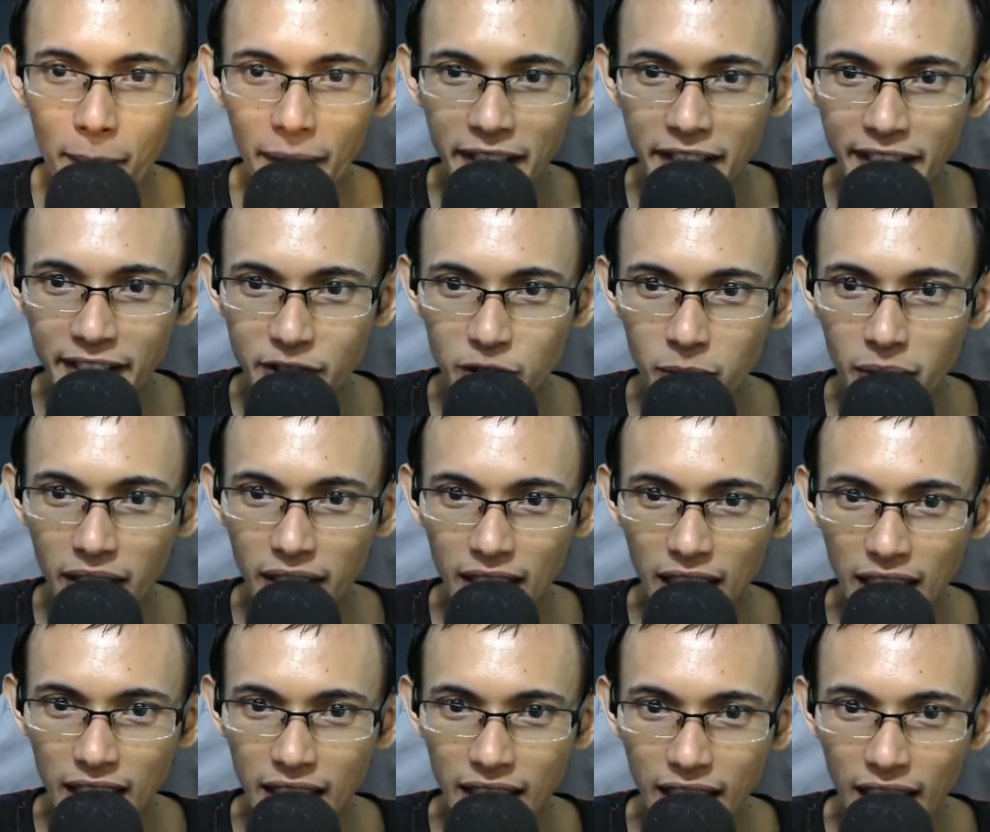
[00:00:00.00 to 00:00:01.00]
nih guys? Coba kita
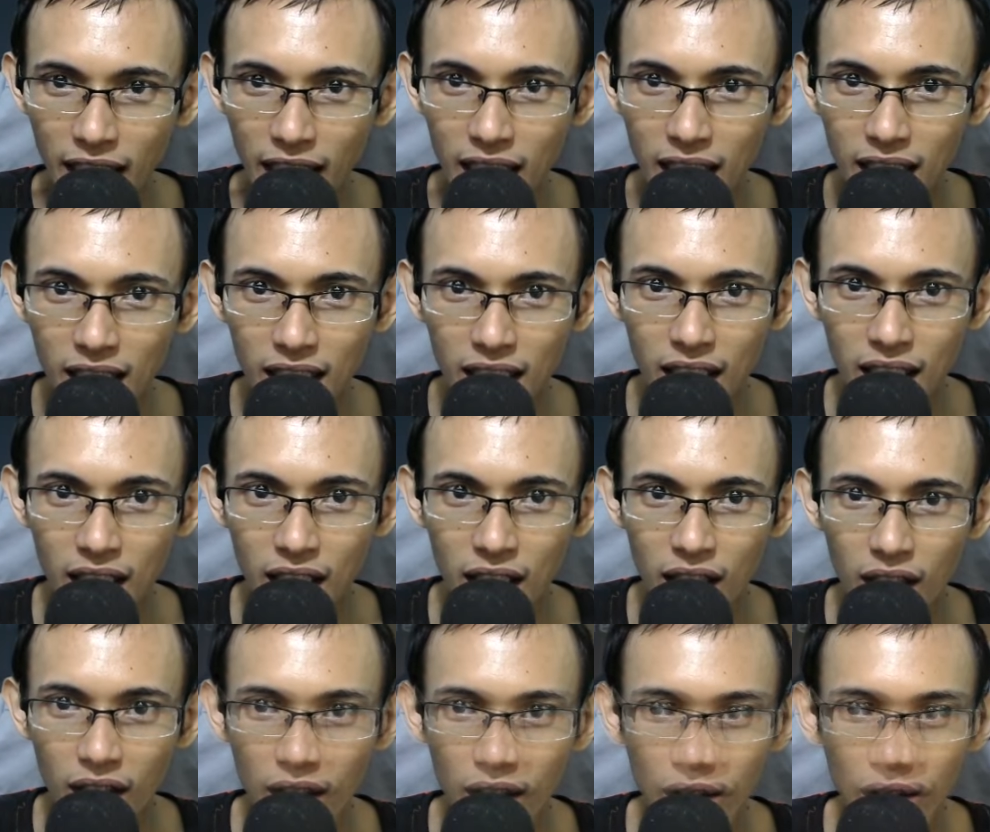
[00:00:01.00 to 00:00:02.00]
klik ya.
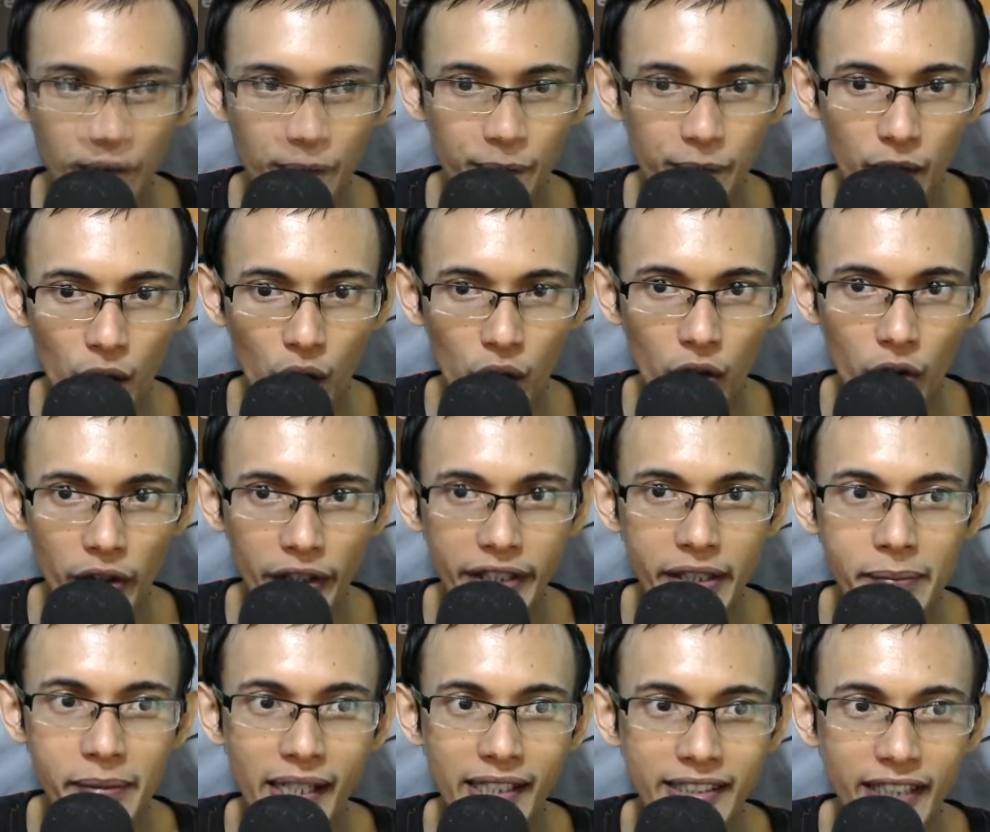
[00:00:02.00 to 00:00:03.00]
Oh,
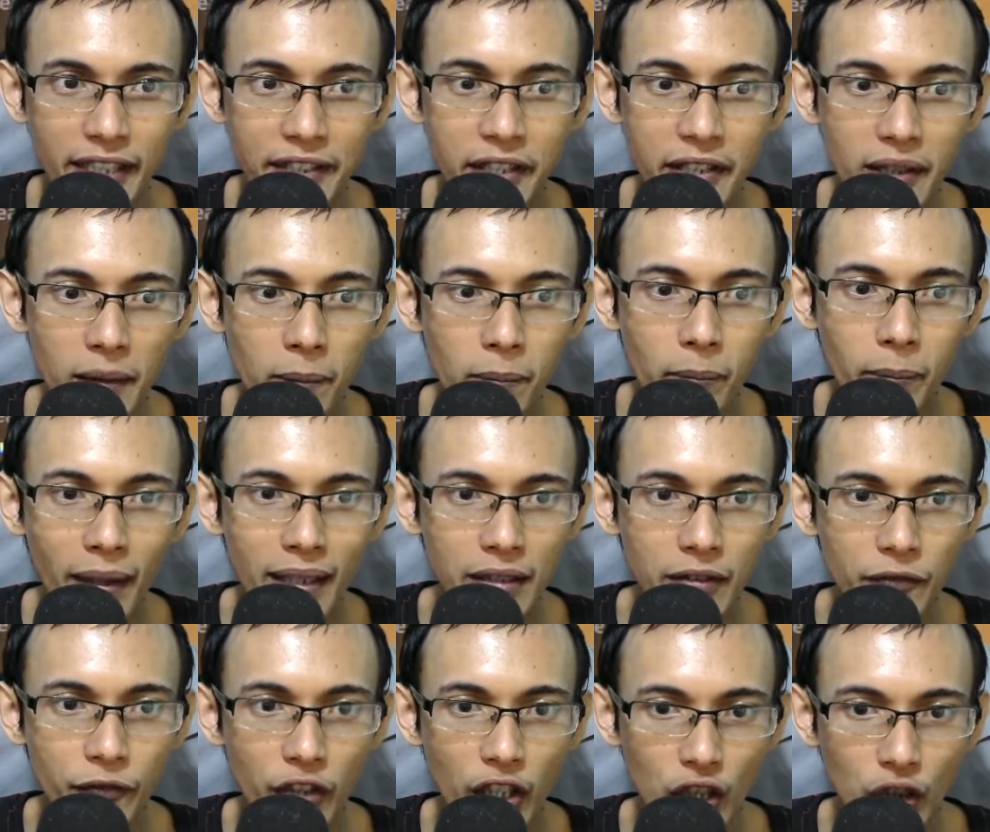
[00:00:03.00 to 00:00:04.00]
ini biasanya
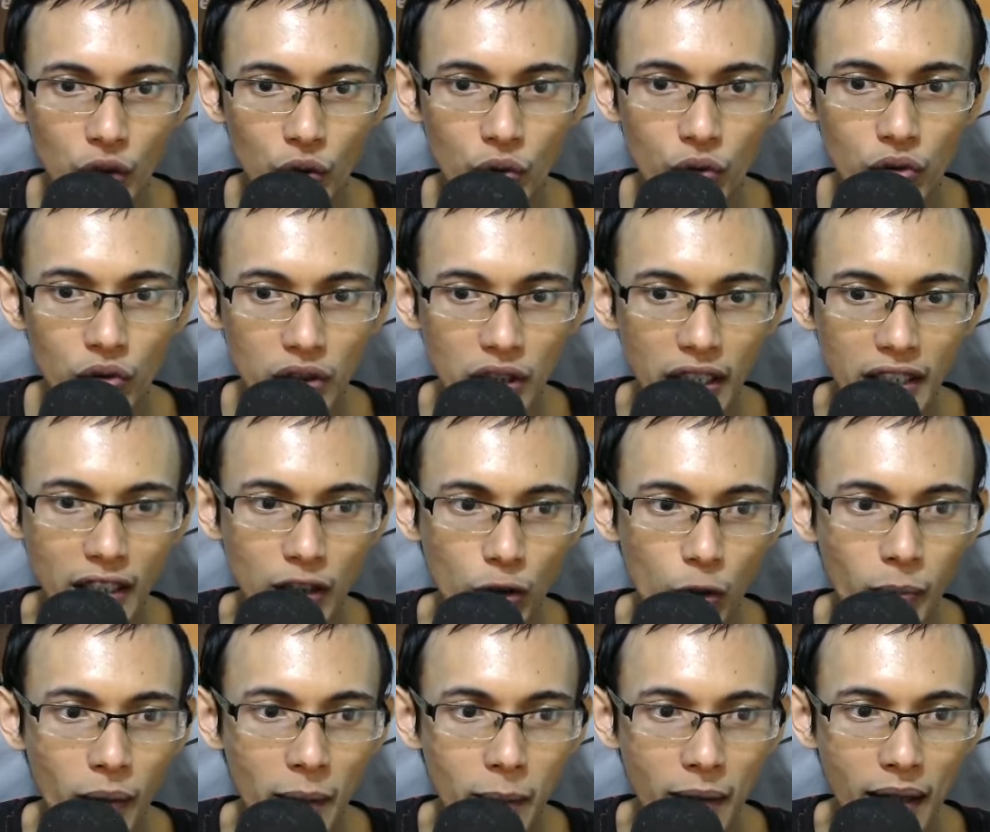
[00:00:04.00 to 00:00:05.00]
tempat fitur kita
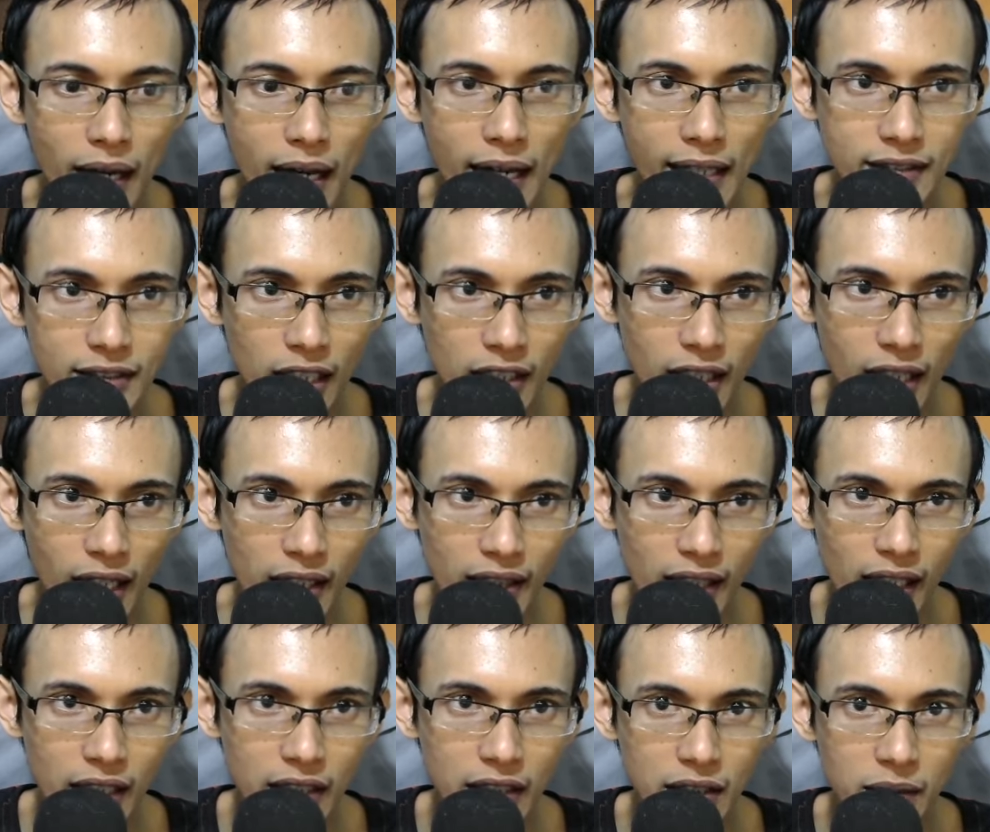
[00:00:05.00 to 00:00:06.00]
top up guys.
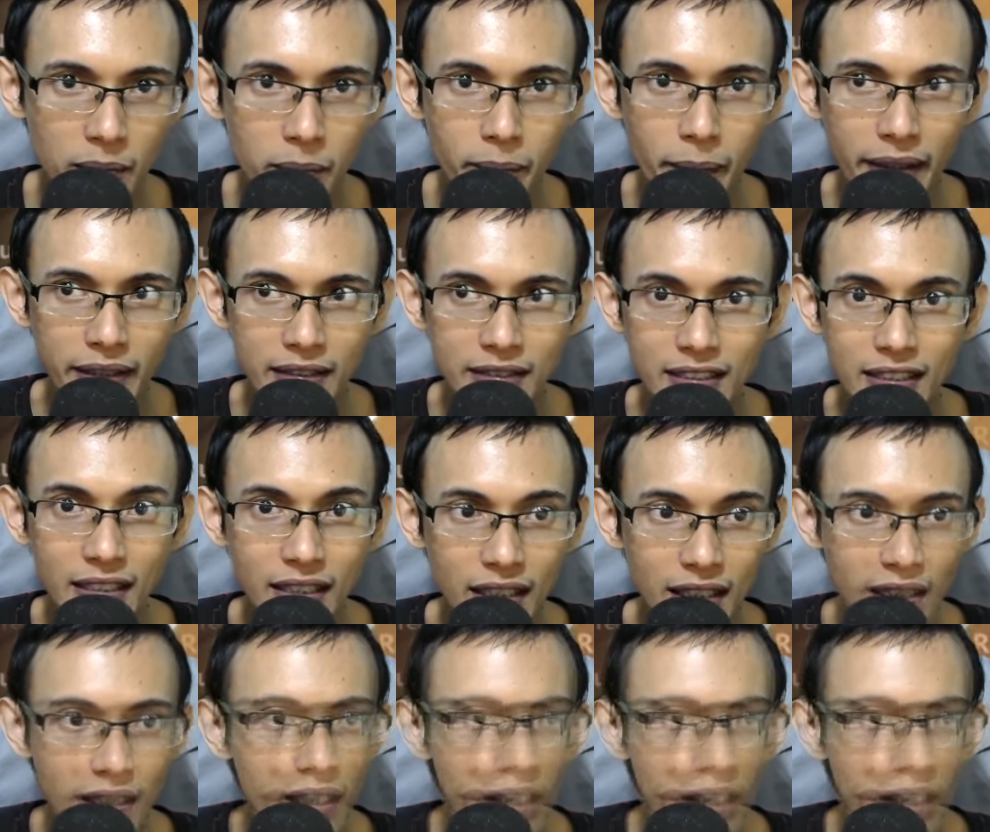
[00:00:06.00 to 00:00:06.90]
Rata-rata di tempat sini